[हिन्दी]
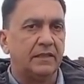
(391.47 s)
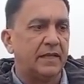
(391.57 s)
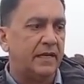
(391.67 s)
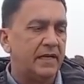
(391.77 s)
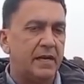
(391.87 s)

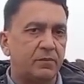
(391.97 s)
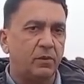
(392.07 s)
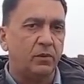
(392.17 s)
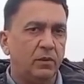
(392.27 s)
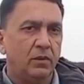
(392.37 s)
दिखाएंगे
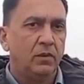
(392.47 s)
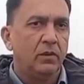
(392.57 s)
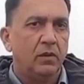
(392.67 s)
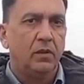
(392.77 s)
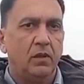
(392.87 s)
आपको
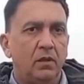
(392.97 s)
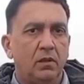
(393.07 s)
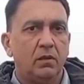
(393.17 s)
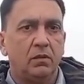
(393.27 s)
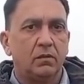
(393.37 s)

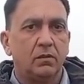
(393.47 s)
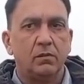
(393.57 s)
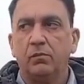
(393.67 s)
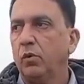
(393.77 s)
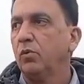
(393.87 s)

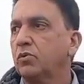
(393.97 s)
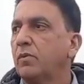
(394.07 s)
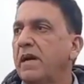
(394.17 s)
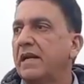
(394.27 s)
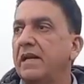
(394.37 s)
और वो
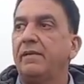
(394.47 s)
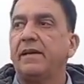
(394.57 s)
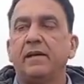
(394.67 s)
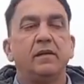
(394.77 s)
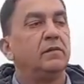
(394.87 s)
उसको बाहर ले आया
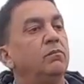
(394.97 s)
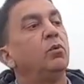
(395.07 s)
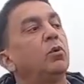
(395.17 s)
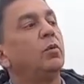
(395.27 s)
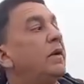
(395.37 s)
बेटा
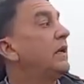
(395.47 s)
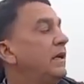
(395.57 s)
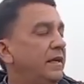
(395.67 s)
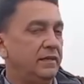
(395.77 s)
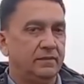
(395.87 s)
बुल को बाहर ले
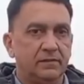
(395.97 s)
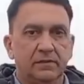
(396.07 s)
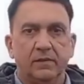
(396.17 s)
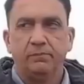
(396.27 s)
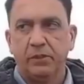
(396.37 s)
आया
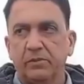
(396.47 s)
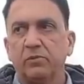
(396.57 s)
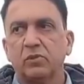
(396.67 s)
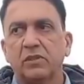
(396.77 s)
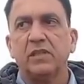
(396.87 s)
बीच में
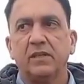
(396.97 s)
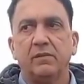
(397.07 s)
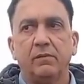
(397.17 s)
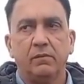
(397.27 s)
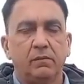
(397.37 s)
उसकी देंगे
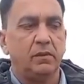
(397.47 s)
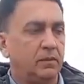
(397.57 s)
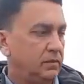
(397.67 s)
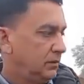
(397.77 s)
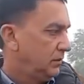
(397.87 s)

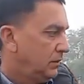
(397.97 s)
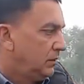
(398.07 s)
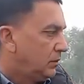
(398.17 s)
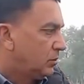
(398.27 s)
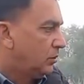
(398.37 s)

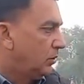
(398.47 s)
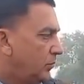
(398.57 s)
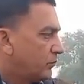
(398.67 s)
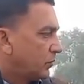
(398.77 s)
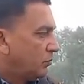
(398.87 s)
हाँ वो,
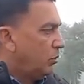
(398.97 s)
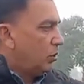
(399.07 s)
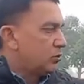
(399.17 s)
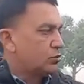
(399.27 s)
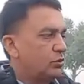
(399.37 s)
वो भी दिखाएंगे बीच